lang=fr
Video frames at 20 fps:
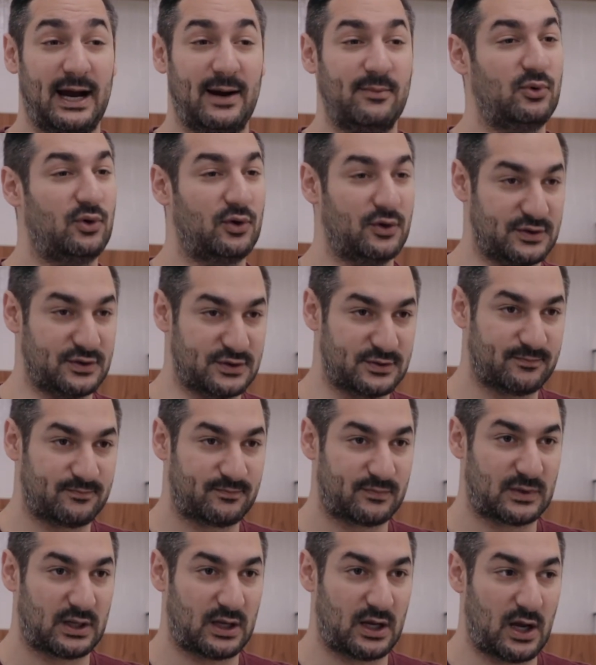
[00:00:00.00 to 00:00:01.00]
amoureuse.
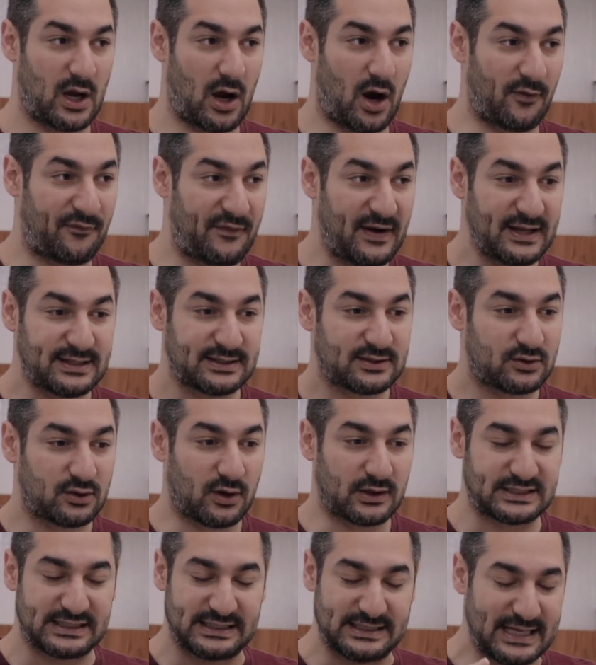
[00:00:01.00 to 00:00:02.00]
En fait,
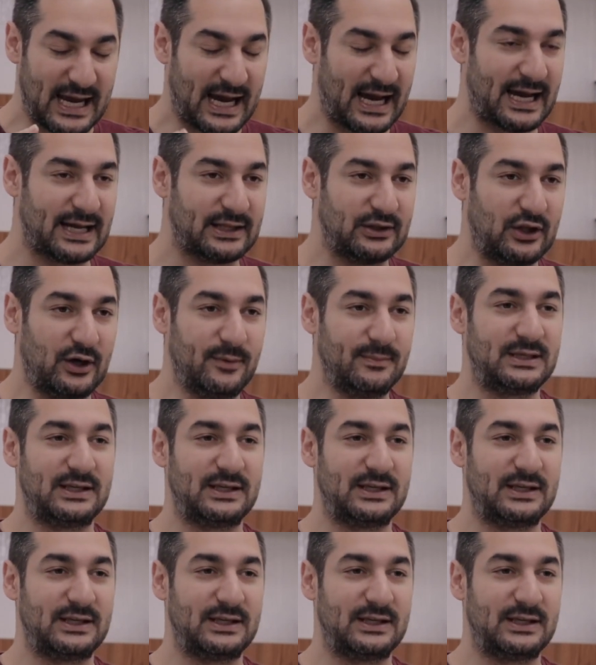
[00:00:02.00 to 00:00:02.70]
quand il y a un homme